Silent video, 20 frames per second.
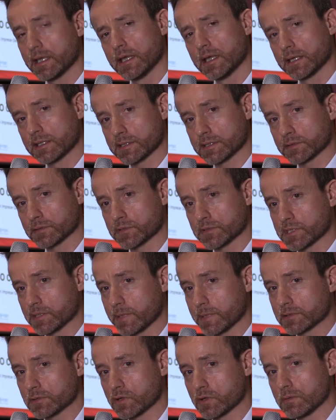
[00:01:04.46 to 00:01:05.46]
È stato
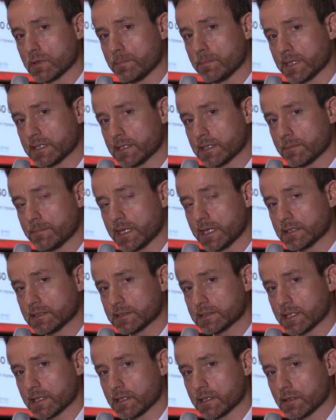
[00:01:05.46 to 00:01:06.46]
stimato come
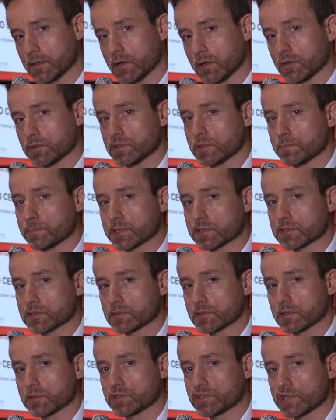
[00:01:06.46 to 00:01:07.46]
mediamente ogni
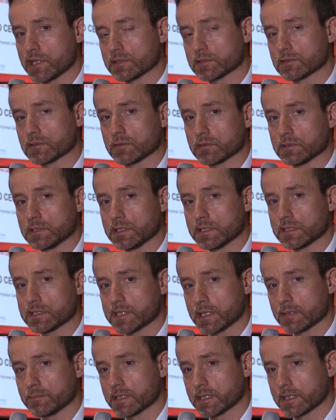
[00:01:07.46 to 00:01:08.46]
persona oggetto di
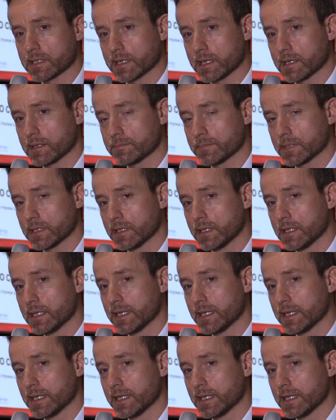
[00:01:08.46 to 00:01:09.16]
cybercrime